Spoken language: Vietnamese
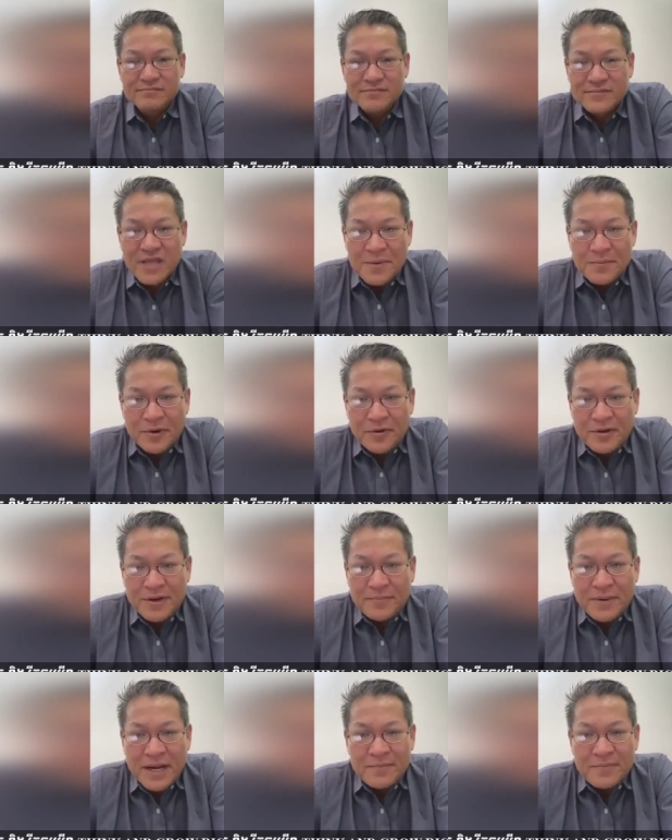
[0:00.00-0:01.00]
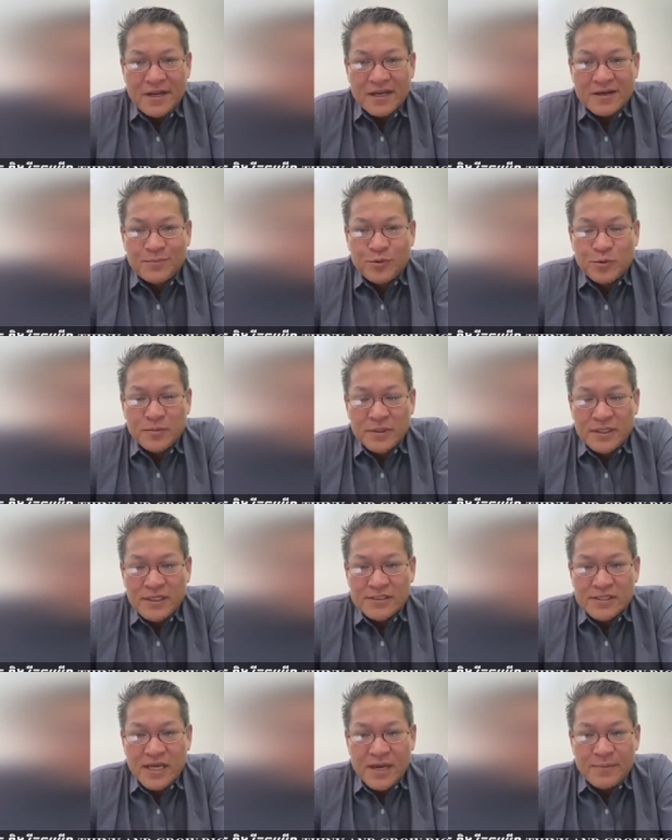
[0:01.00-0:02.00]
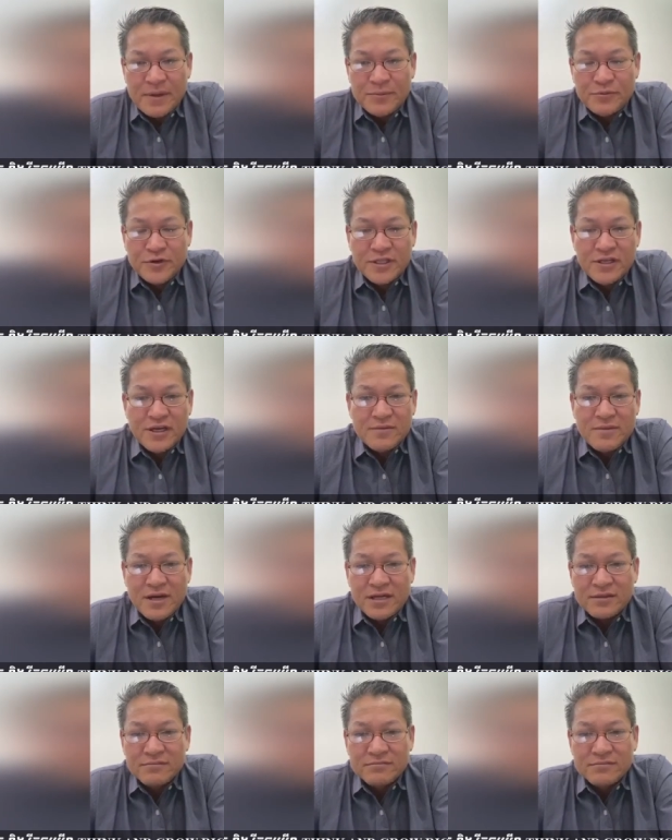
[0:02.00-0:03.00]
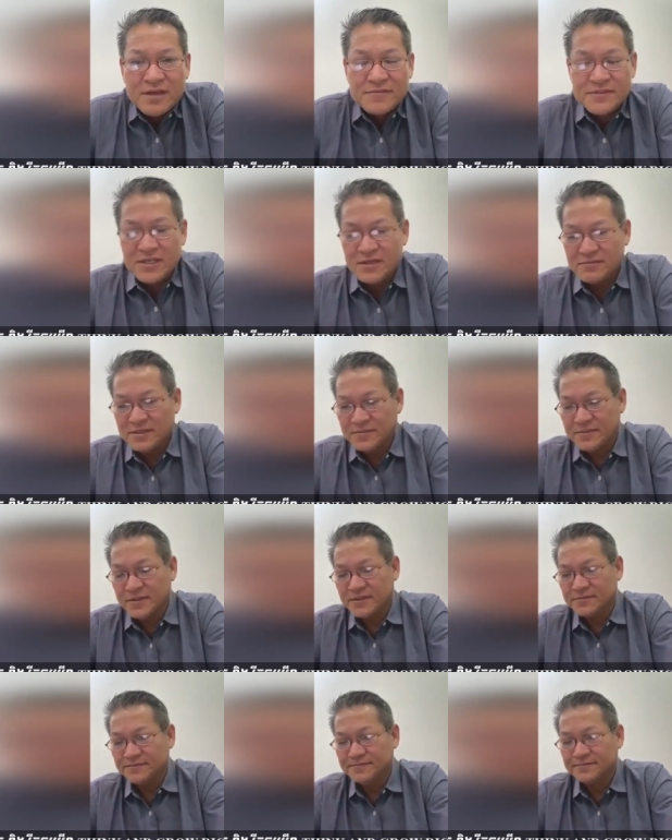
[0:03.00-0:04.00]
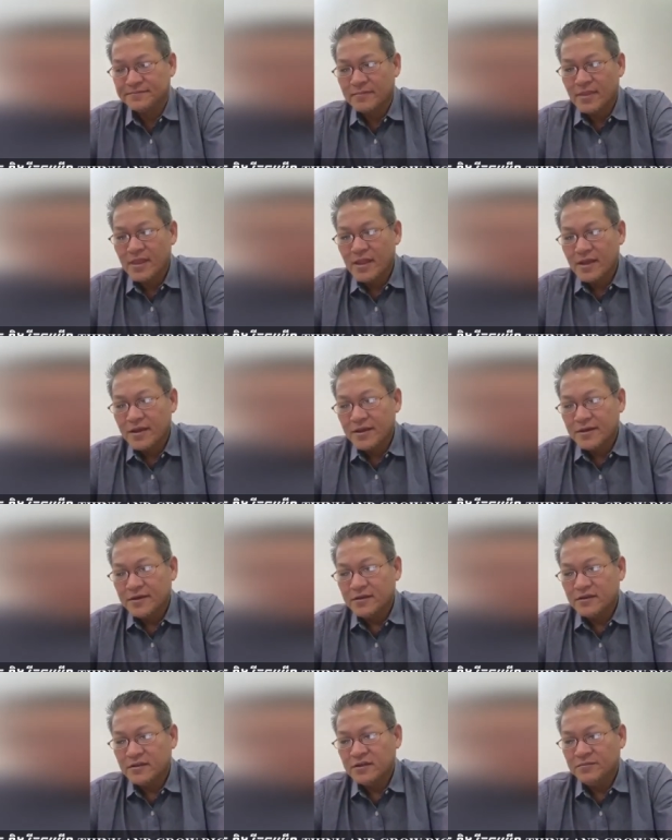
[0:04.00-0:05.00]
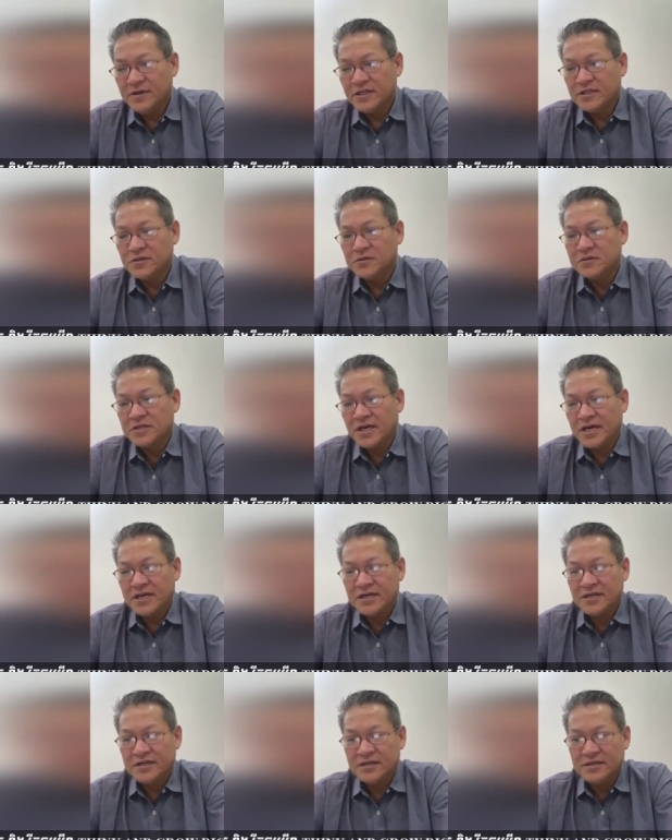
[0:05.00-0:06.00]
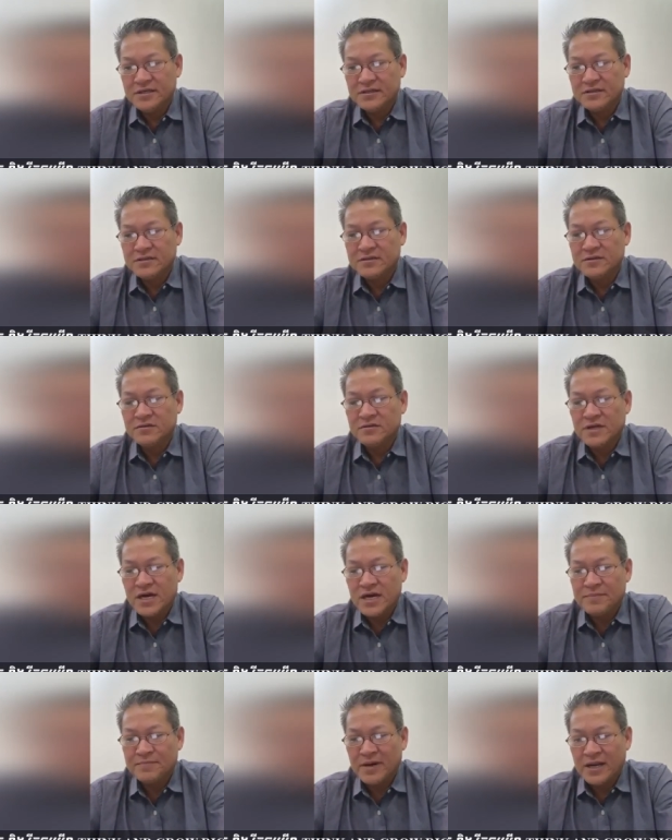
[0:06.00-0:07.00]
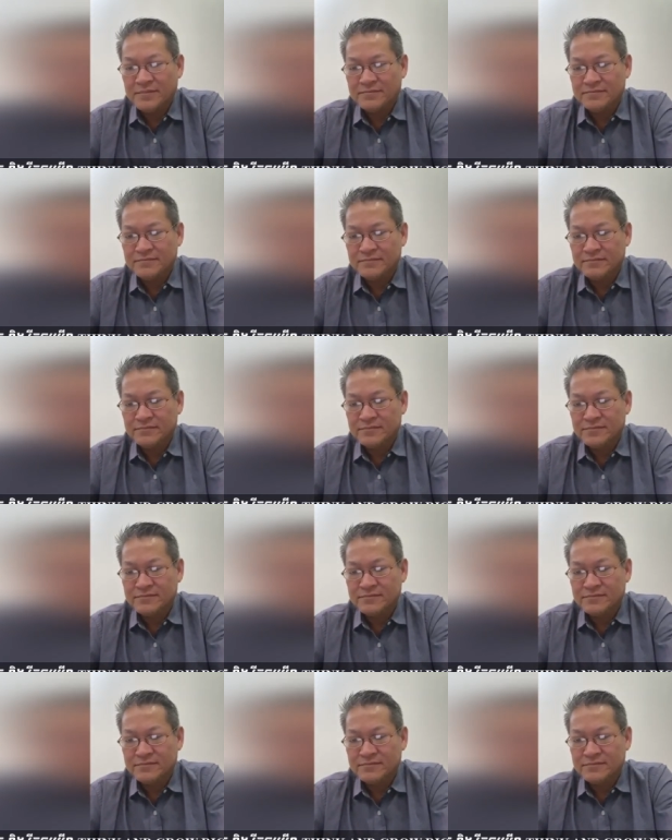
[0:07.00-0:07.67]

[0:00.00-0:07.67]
trang mà rồi đọc ram nè này cũng mới được xem nè môi tớ hỏi bạn nè xe mới phòn chim yên cô ca pram